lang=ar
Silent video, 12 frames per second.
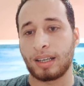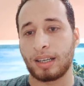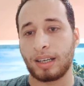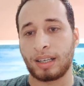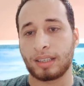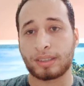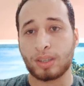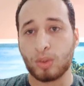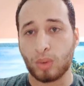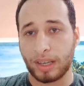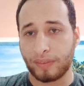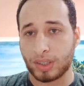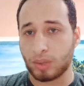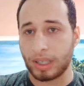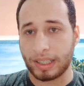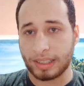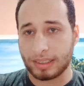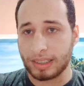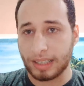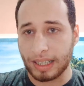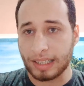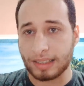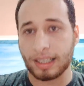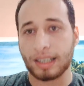الدول في دول كتيره
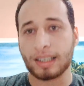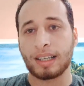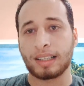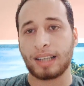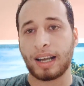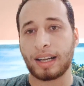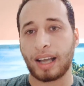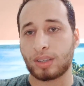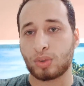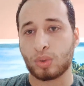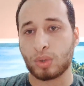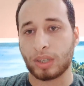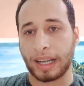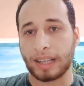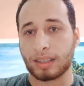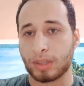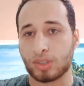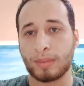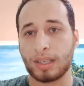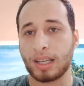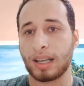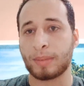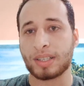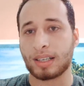جدا يعني هتكون خدمه شامله
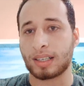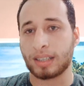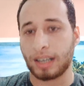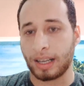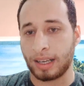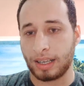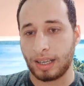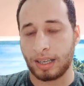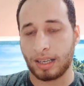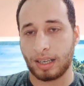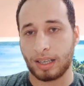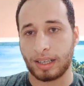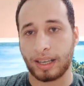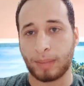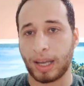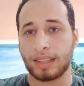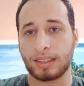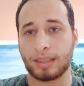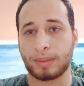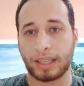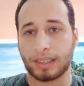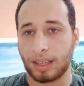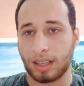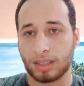مثلا الجامعات دي
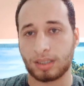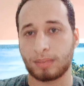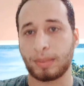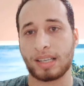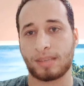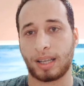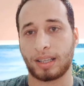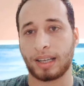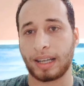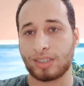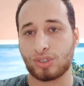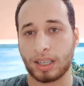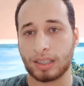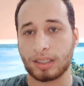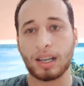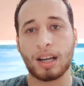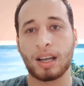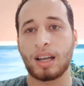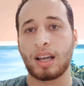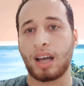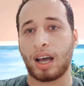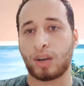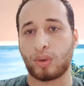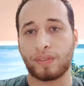بتحتاج خطه بحث تحتاج اشياء كتيره
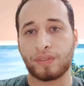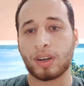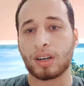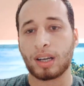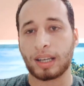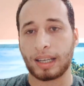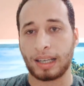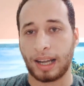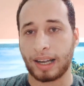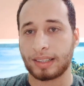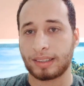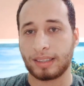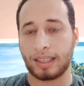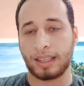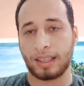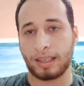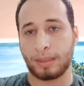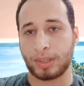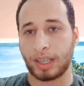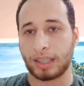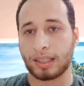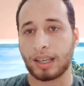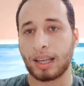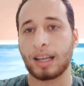هنوفر لك الحاجات اللي
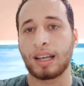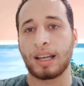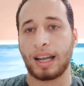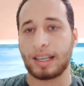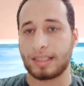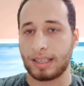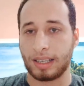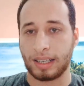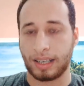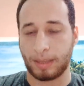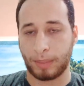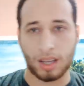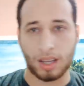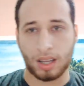بتحتاجها هذه الجامعات